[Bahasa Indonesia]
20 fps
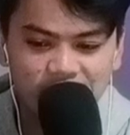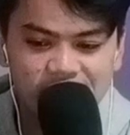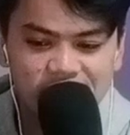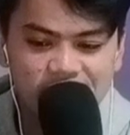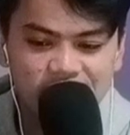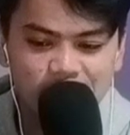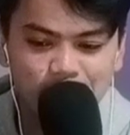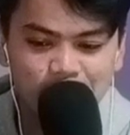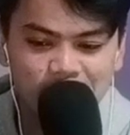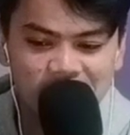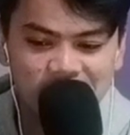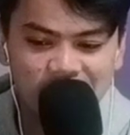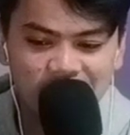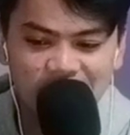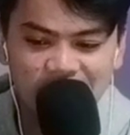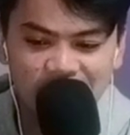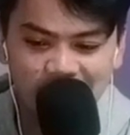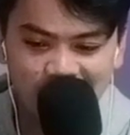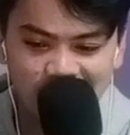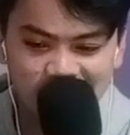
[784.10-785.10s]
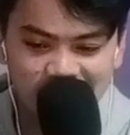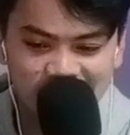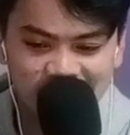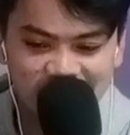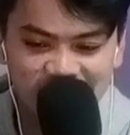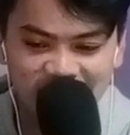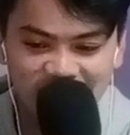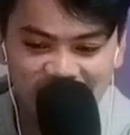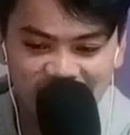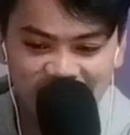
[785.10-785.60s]
isi minyak, guys.
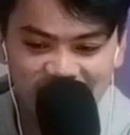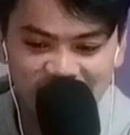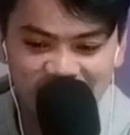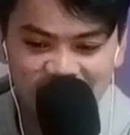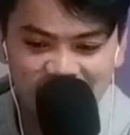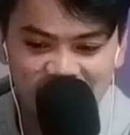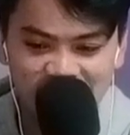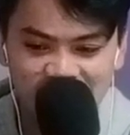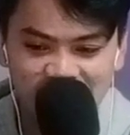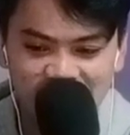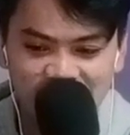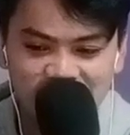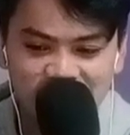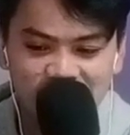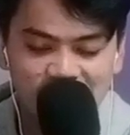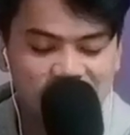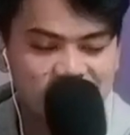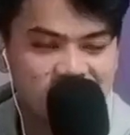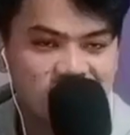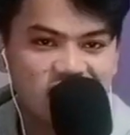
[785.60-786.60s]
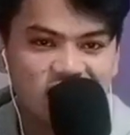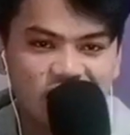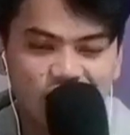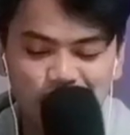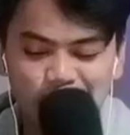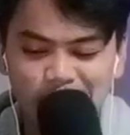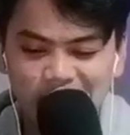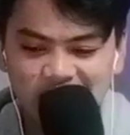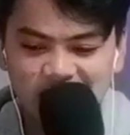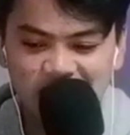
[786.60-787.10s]
Memeriksa rutenya aman atau Just tidak. di
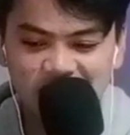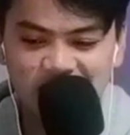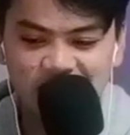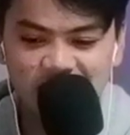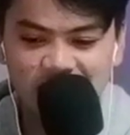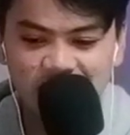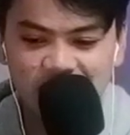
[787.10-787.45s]
rumah saja. Bisa